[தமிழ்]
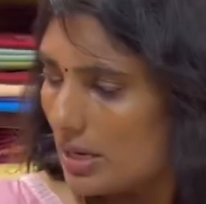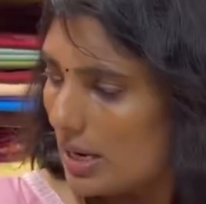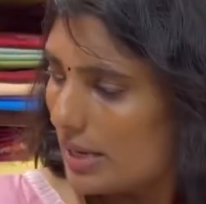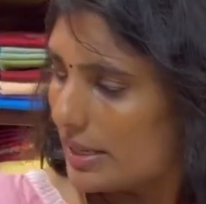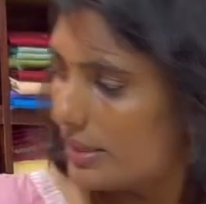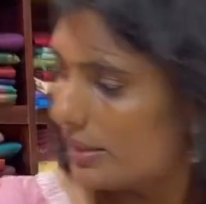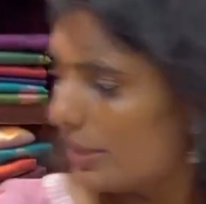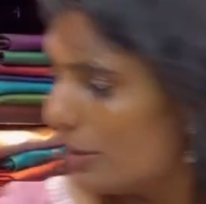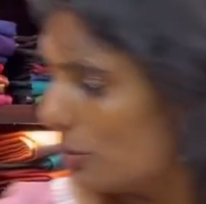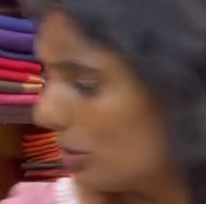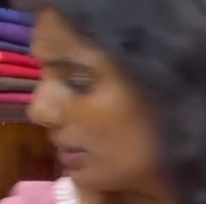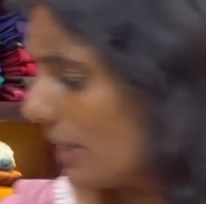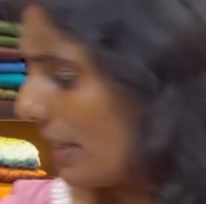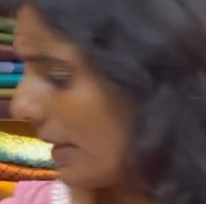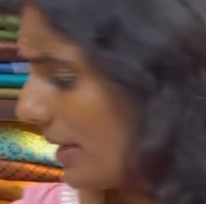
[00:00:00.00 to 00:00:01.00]
அண்ட் இதுலேயும்
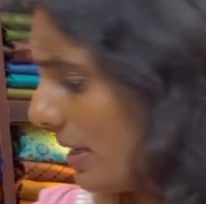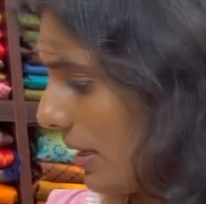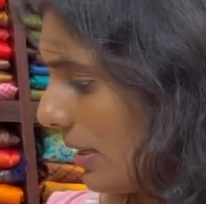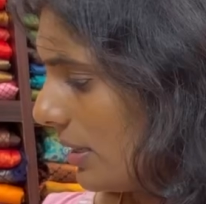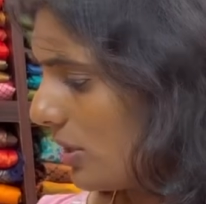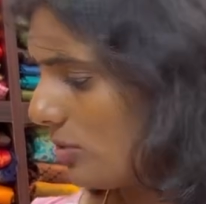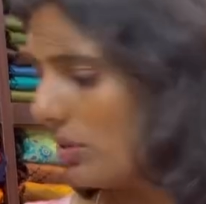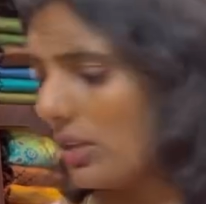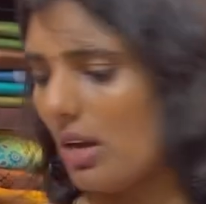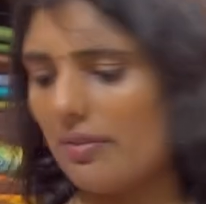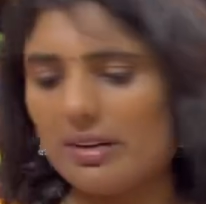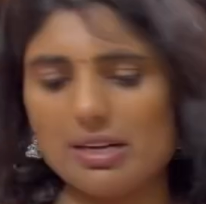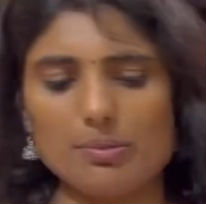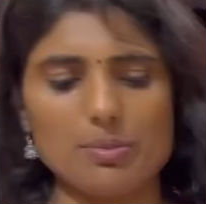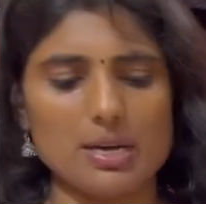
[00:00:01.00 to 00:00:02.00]
வந்து நிறைய கலர்ஸ் வந்து
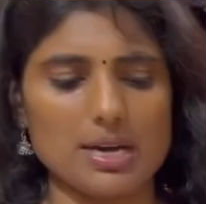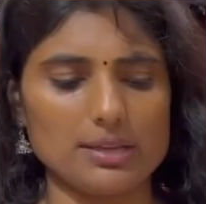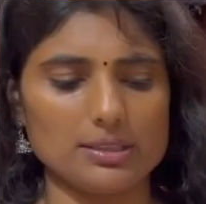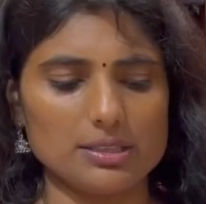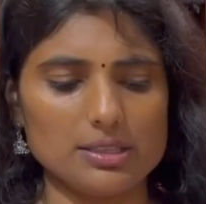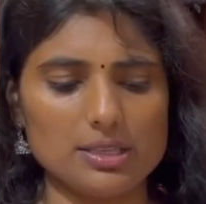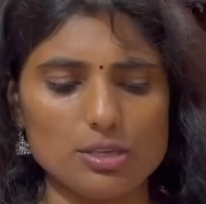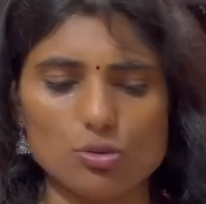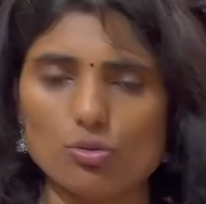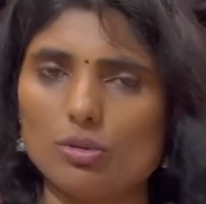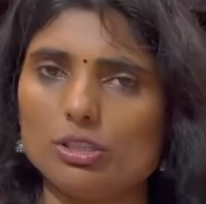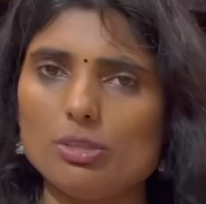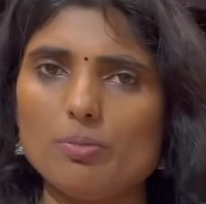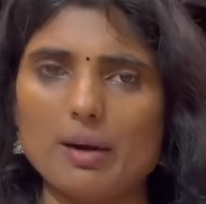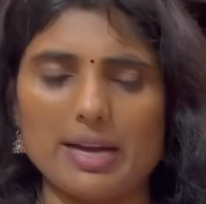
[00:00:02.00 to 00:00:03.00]
அவைலபிளாக இருக்குது இதுவும்
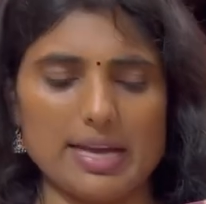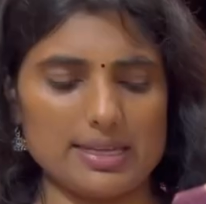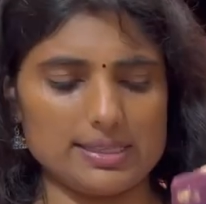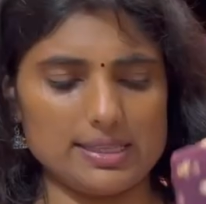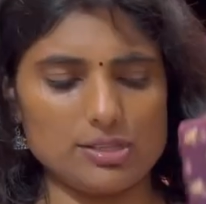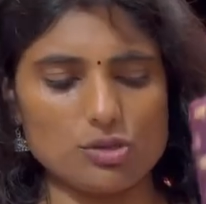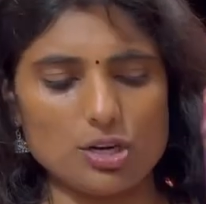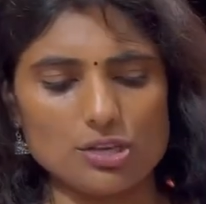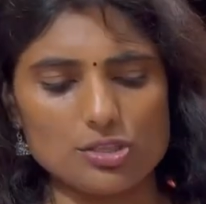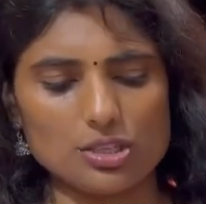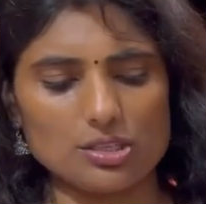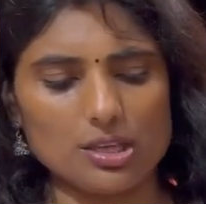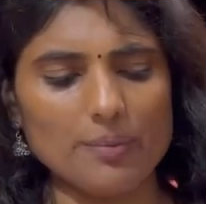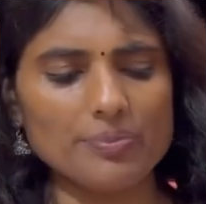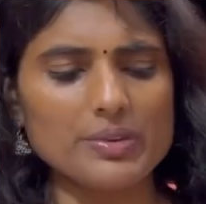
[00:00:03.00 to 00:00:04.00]
வந்து பனாரசி
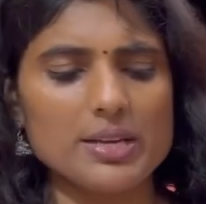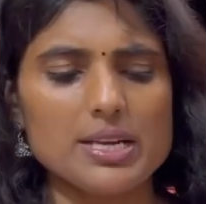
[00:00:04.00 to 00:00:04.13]
ஜார்ஜர் தான்